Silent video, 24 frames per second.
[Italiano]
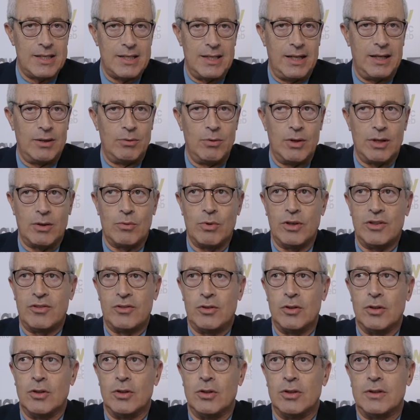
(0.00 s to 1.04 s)
segue
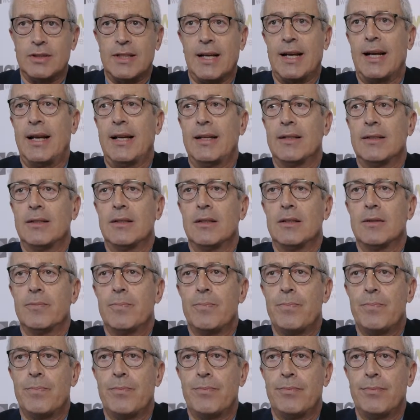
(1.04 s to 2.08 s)
questo trend.
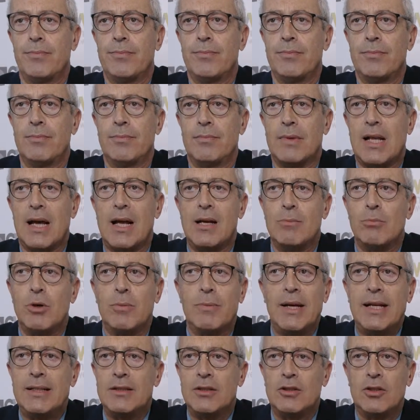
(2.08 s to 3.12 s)
Mm, al
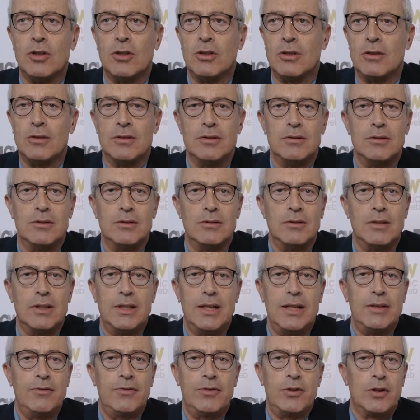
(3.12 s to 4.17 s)
momento
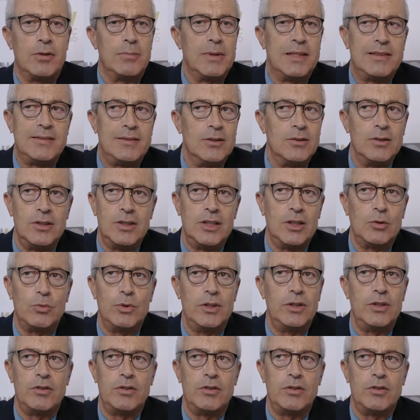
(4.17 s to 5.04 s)
le informazioni di cui